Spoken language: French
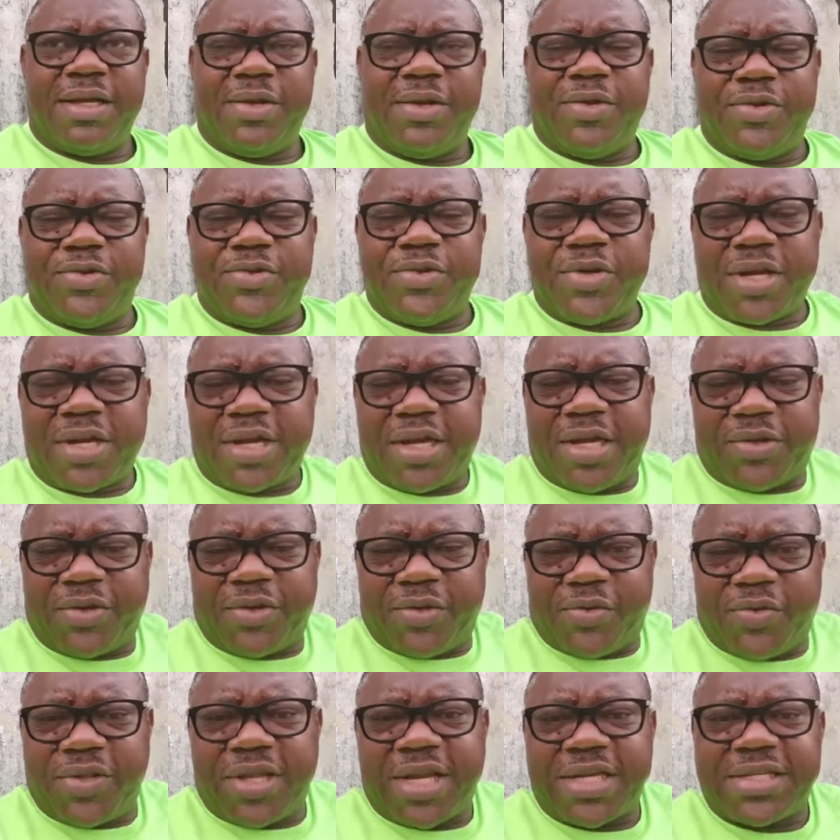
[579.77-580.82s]
Le Dieu
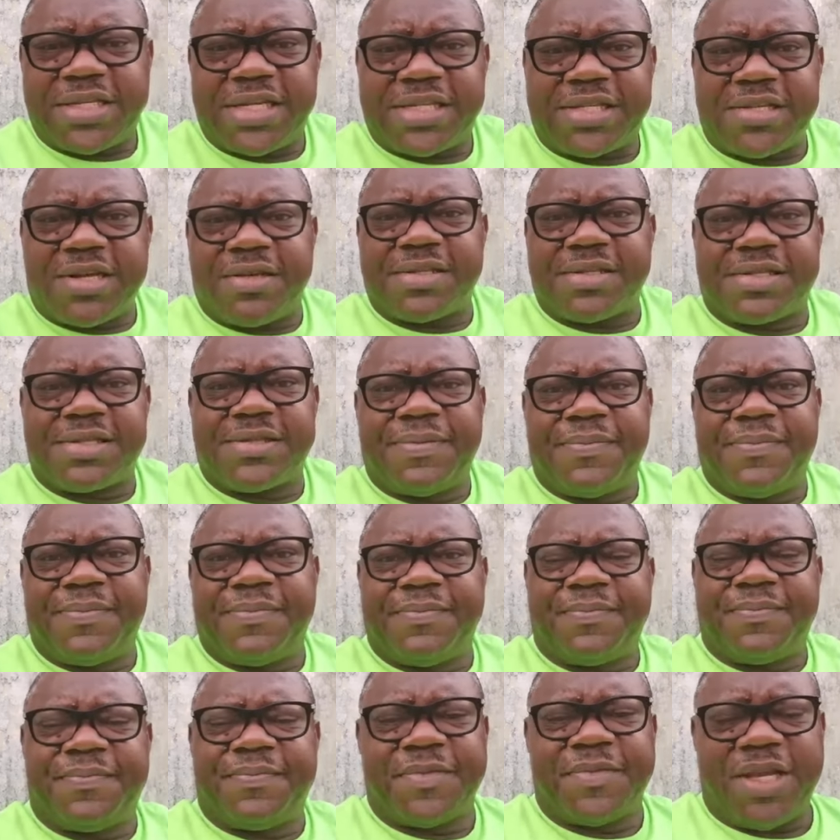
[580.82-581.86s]
créateur de toute existence,
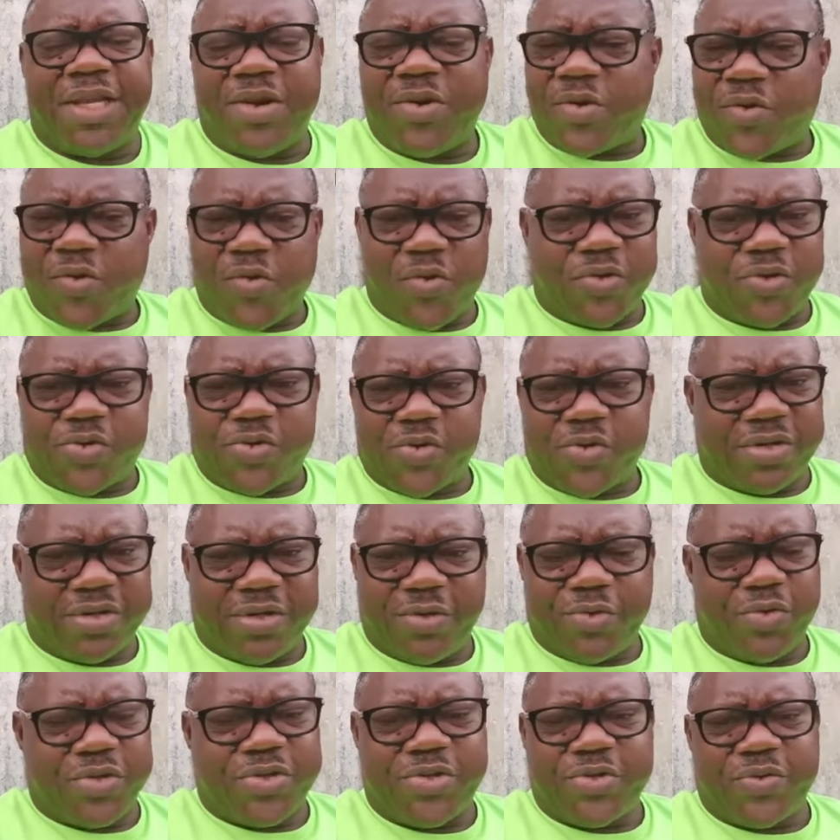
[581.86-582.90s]
il est contrôle
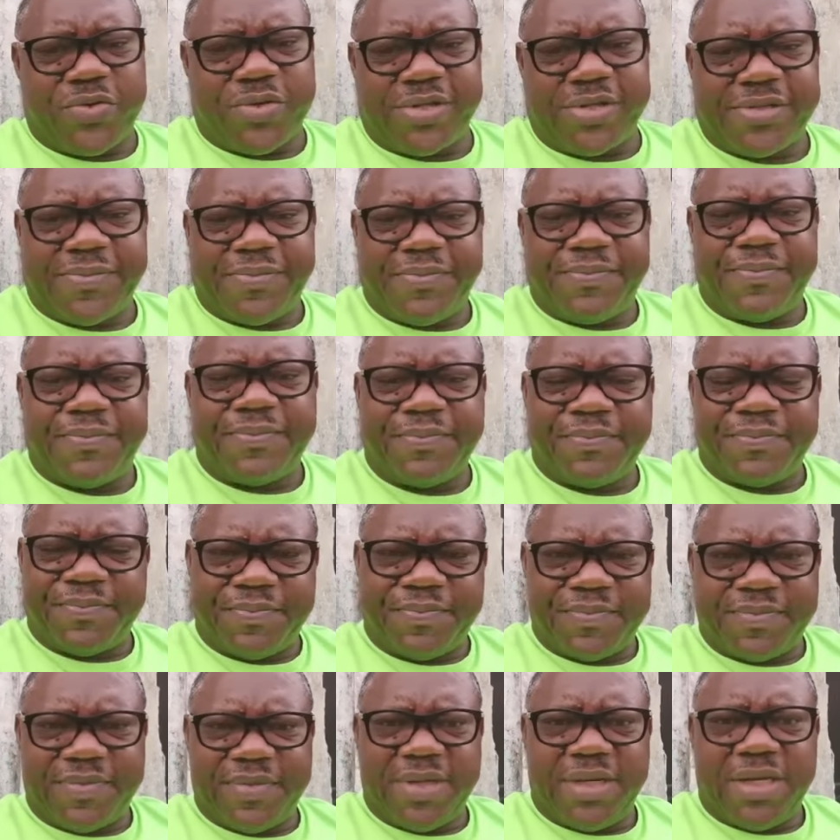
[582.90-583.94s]
de toutes choses.
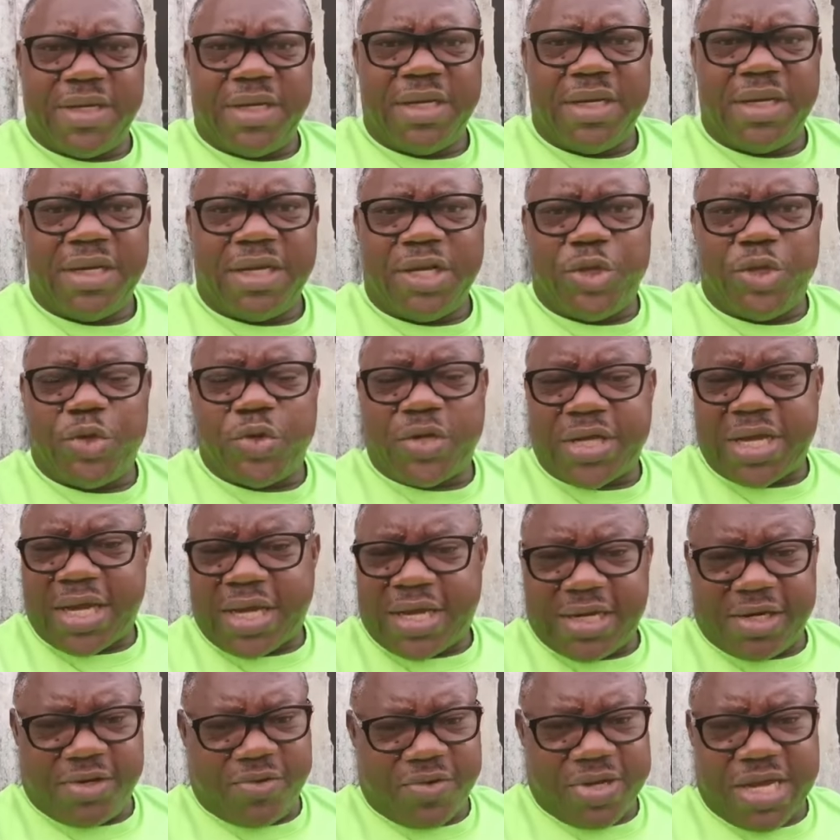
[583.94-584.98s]
Dieu qui a
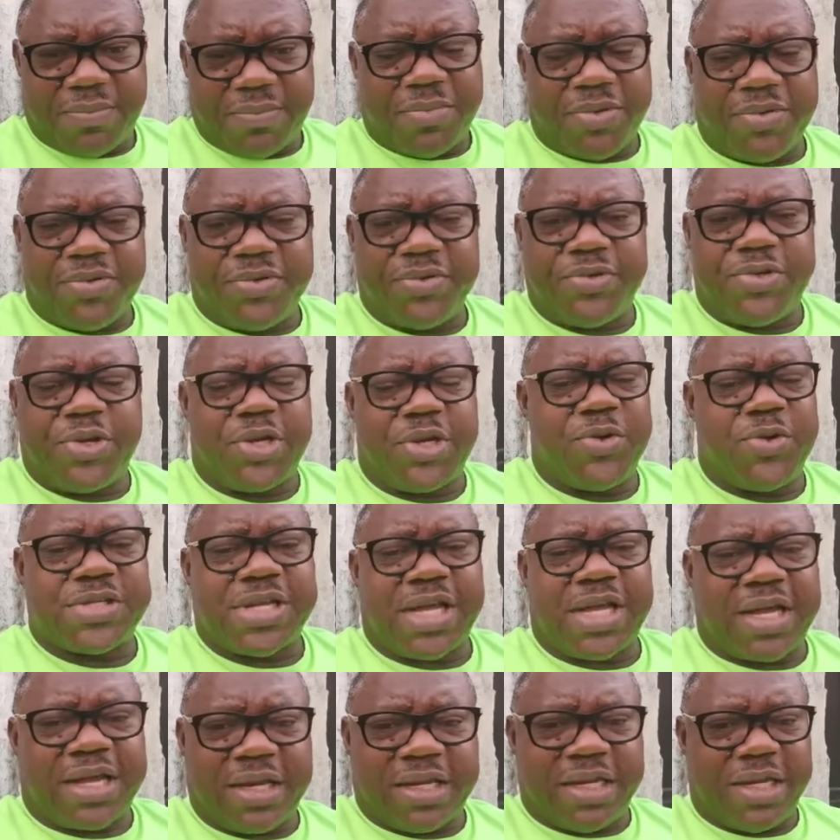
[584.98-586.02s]
créé le Gabon, Dieu qui nous
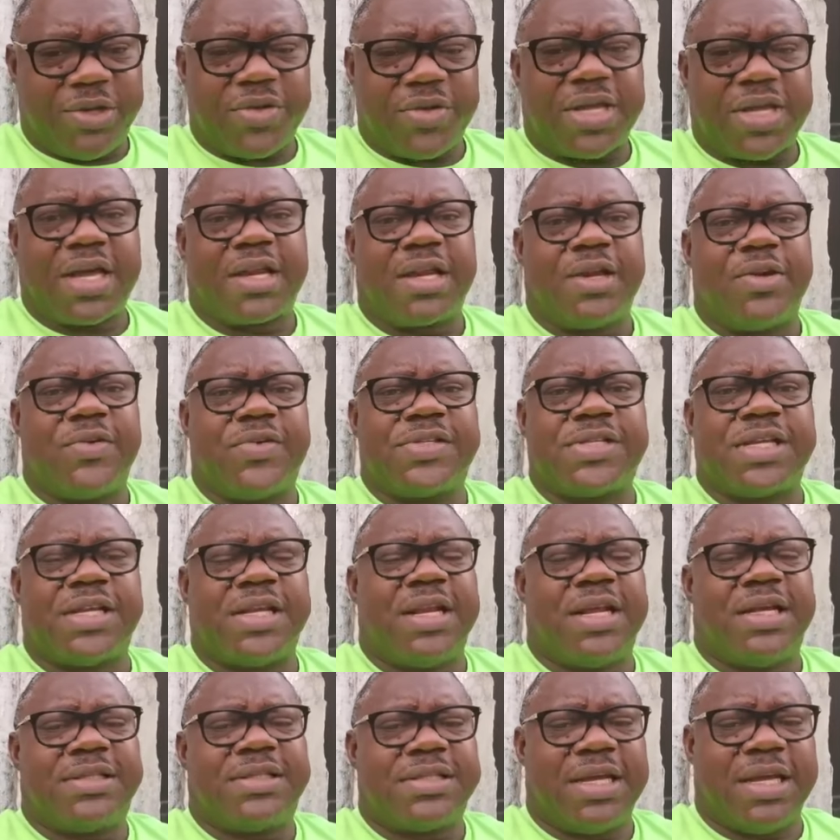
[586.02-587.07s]
a créés, Dieu qui a créé le ciel
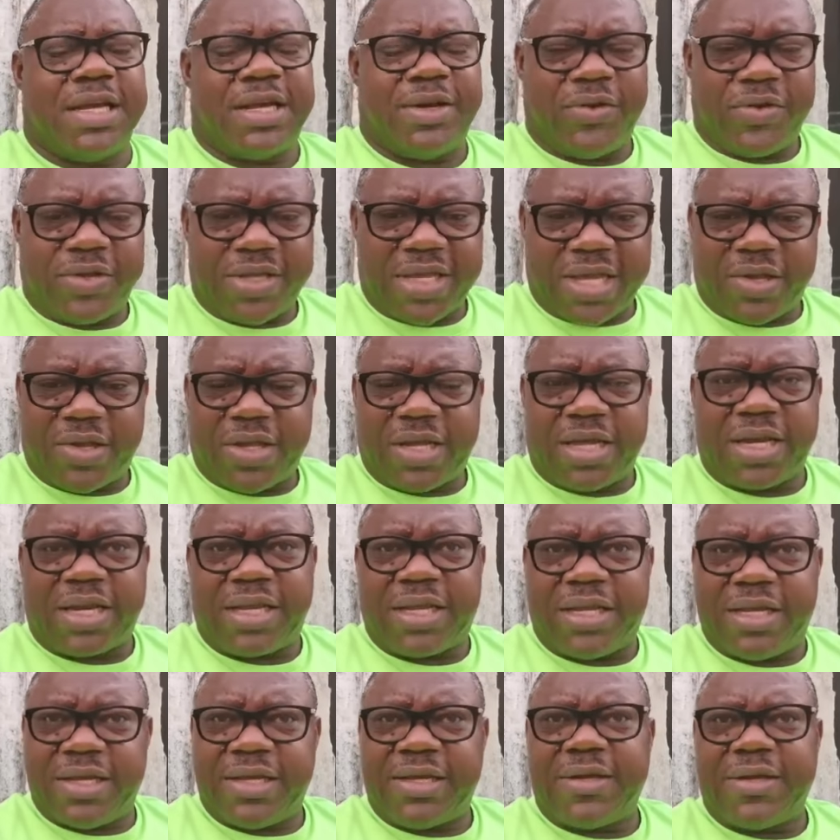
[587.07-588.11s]
et la terre, Dieu qui a
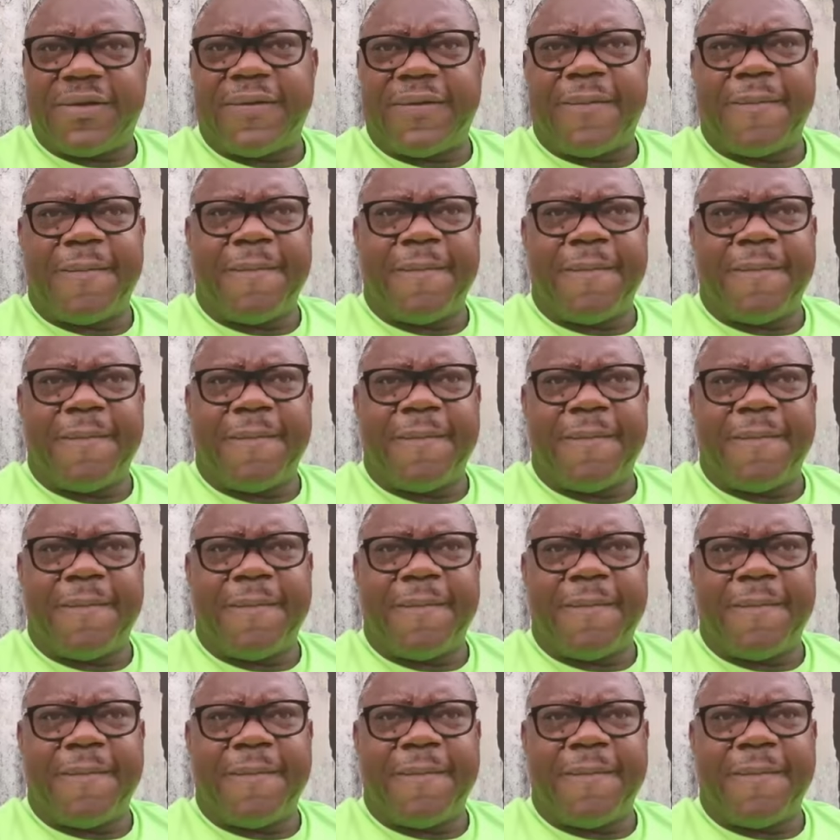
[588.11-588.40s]
créé